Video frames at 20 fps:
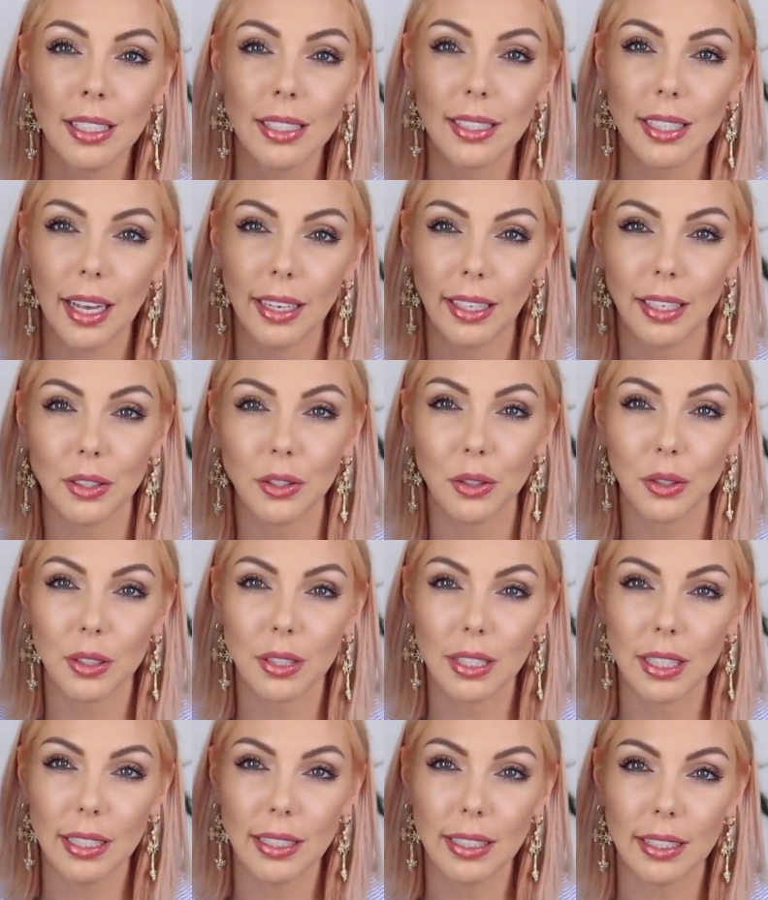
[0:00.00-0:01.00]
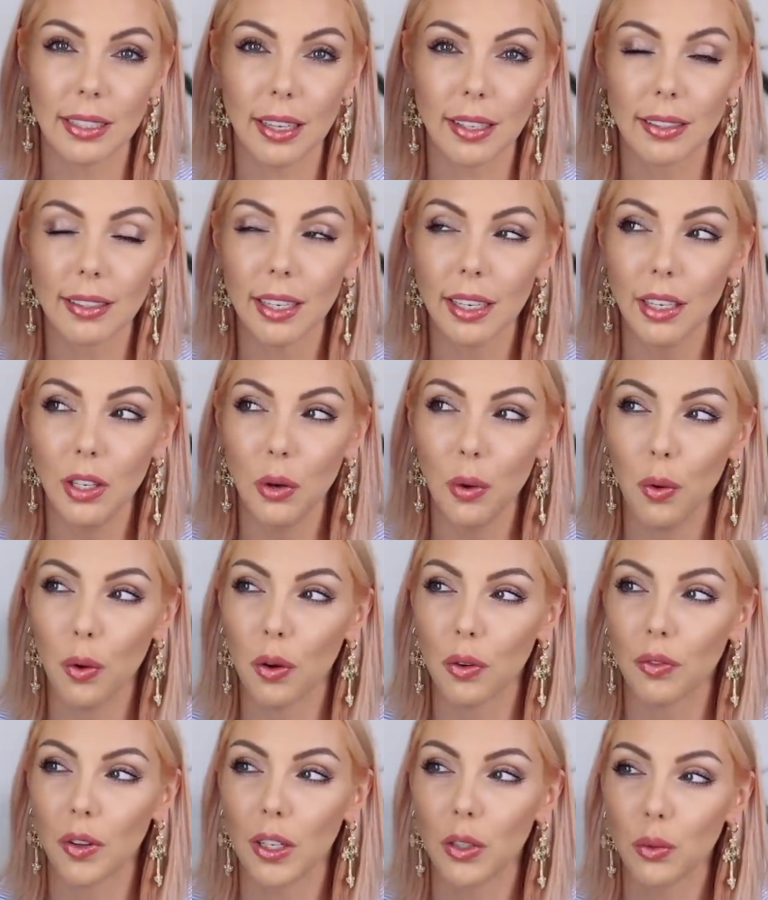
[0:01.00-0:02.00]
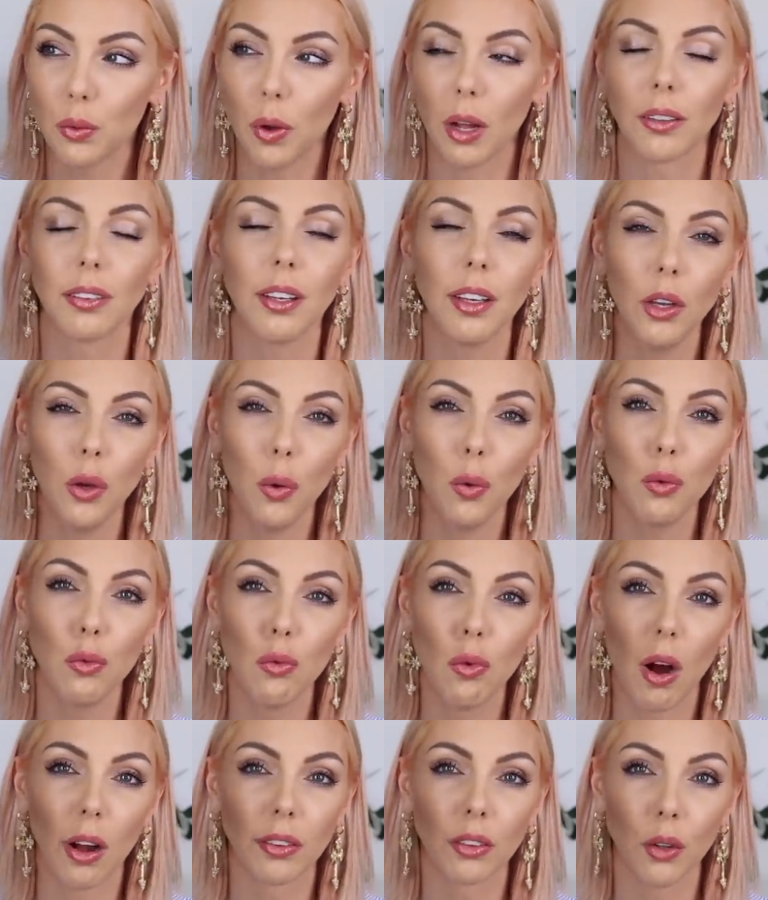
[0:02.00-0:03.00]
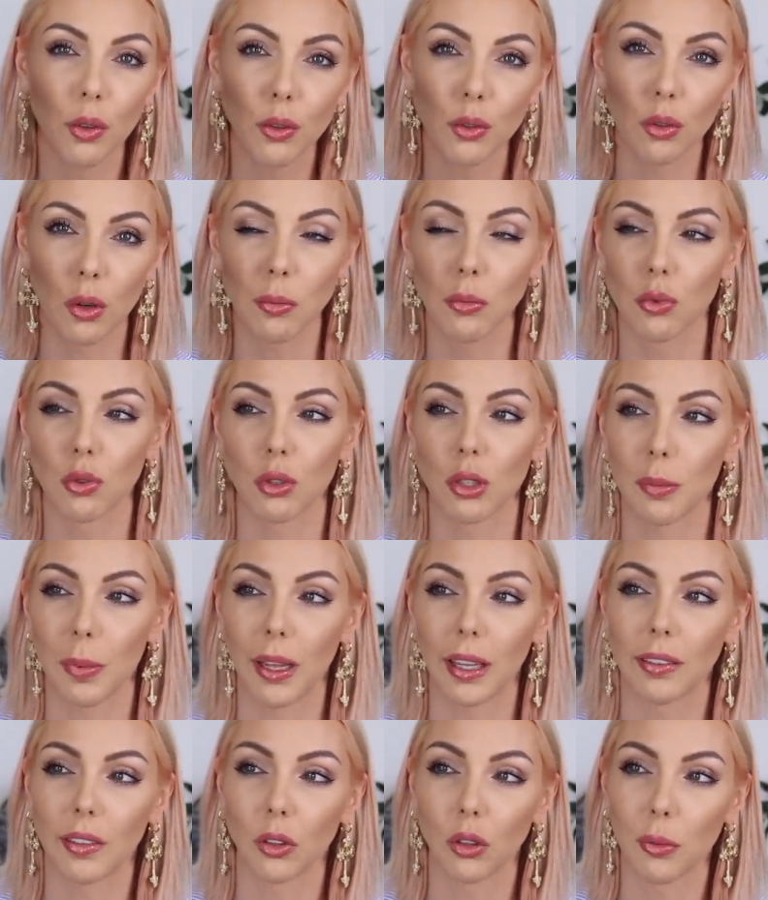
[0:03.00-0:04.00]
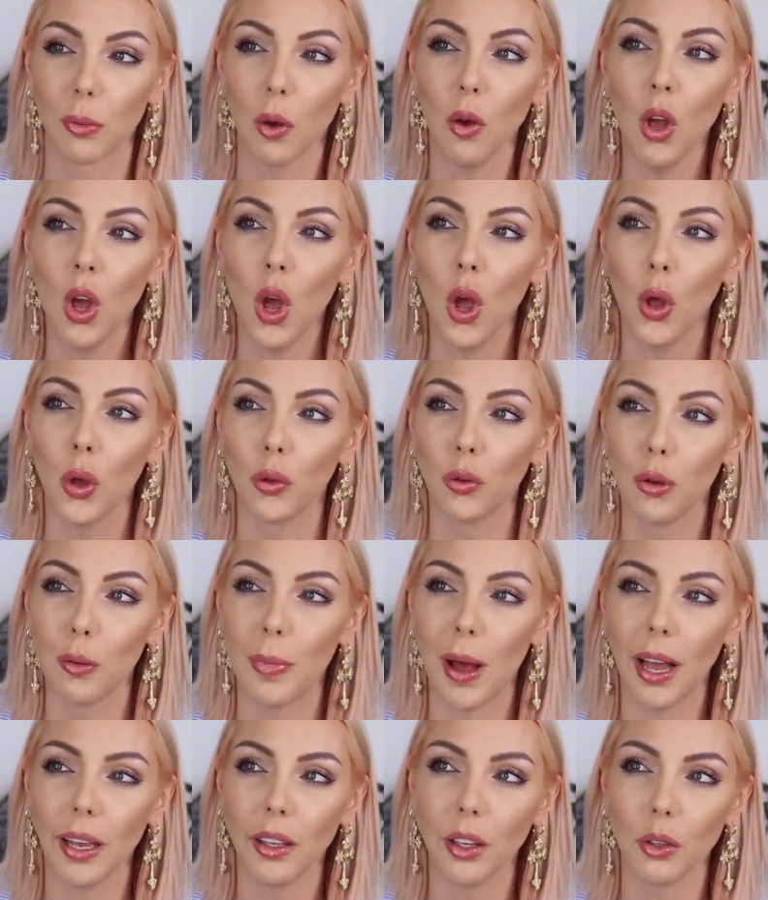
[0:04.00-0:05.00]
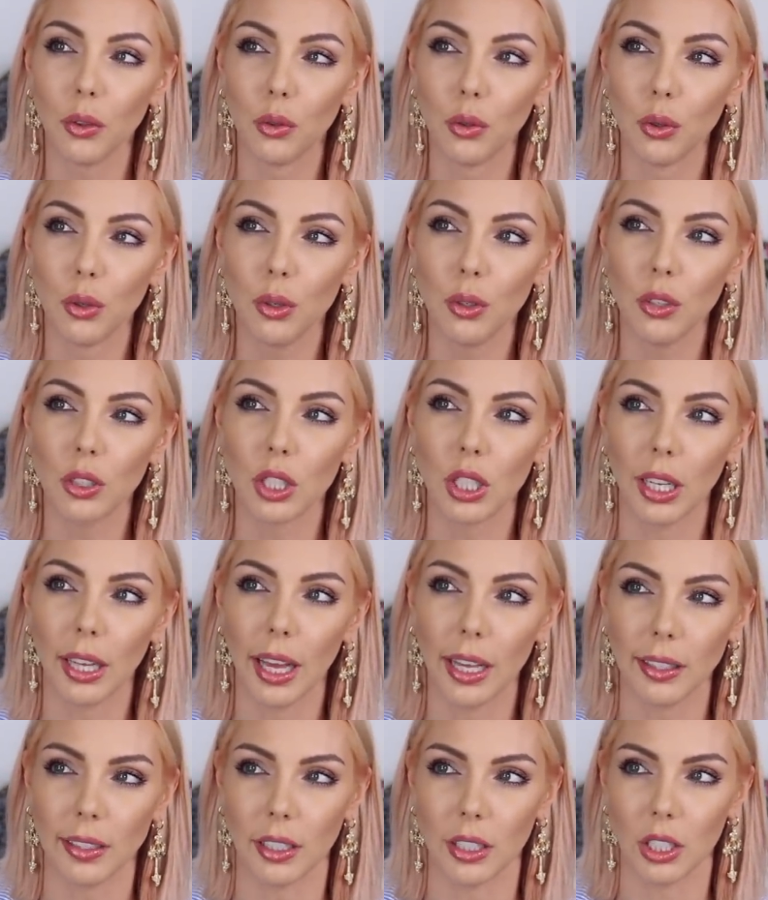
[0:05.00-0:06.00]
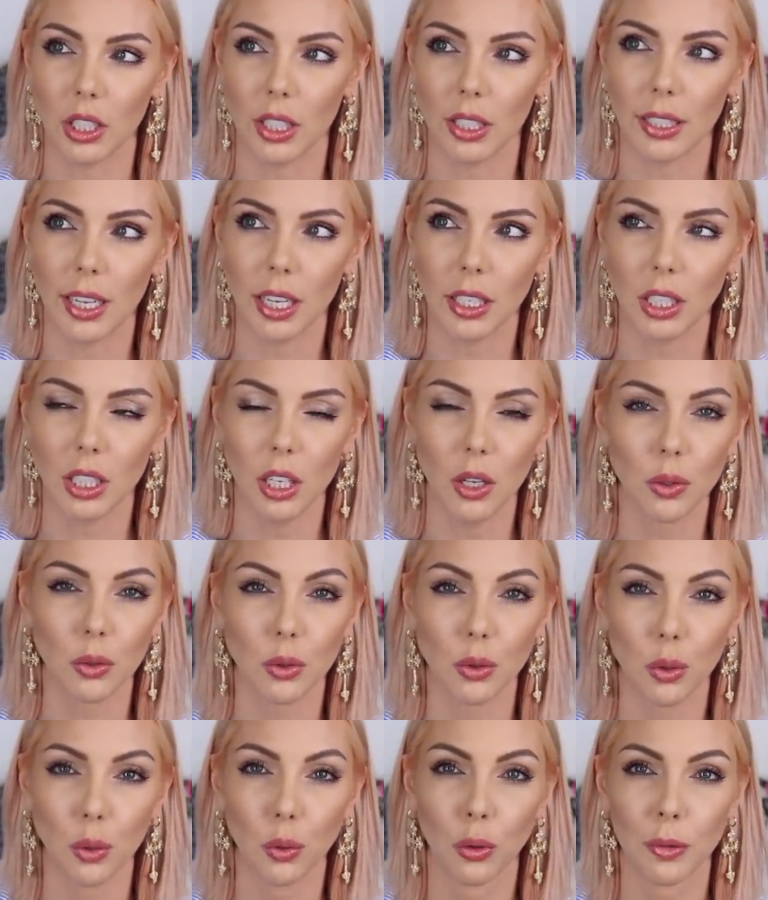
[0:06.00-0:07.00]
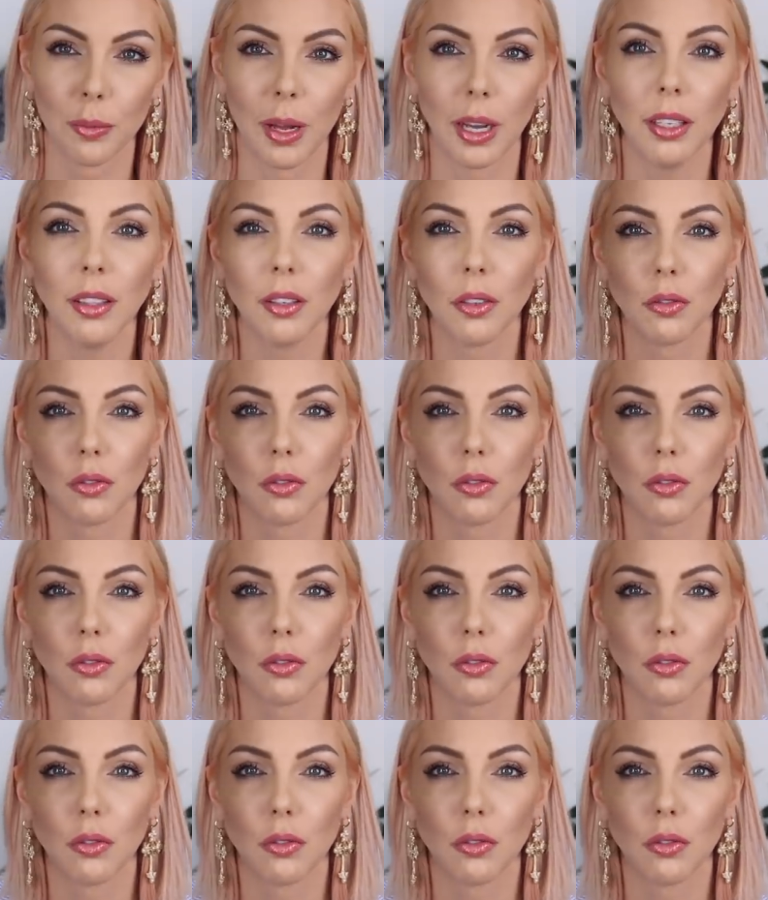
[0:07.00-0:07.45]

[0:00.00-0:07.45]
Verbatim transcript: Ça, qu'est-ce que c'est C'est un trio en fait, un trio ou un ensemble, je sais pas exactement, de bagues de chez Cartier. Je les ai achetées en seconde main.